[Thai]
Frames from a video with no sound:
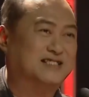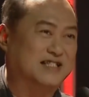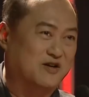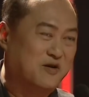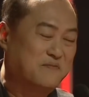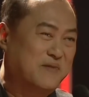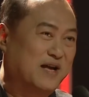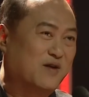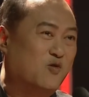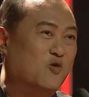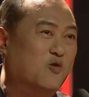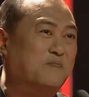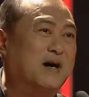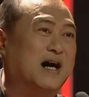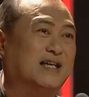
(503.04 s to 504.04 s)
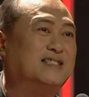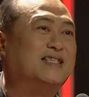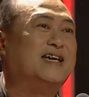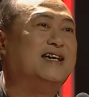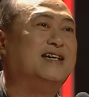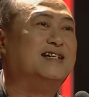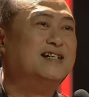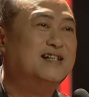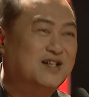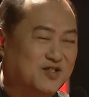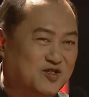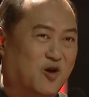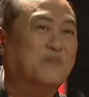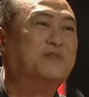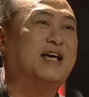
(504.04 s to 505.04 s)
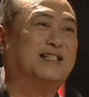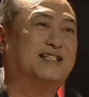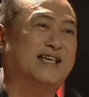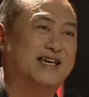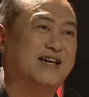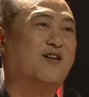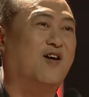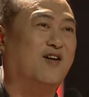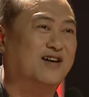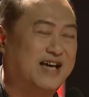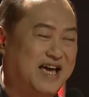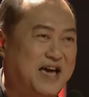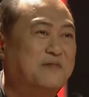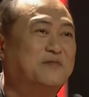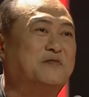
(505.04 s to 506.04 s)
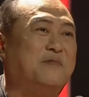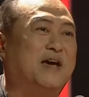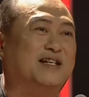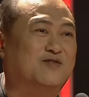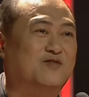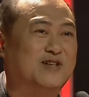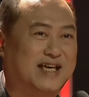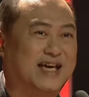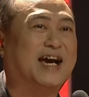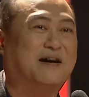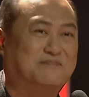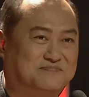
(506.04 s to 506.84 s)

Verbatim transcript: ถือว่าเป็นคู่เปิดที่สมศักดิ์ศรีของ AF11 รุ่นนี้ครับ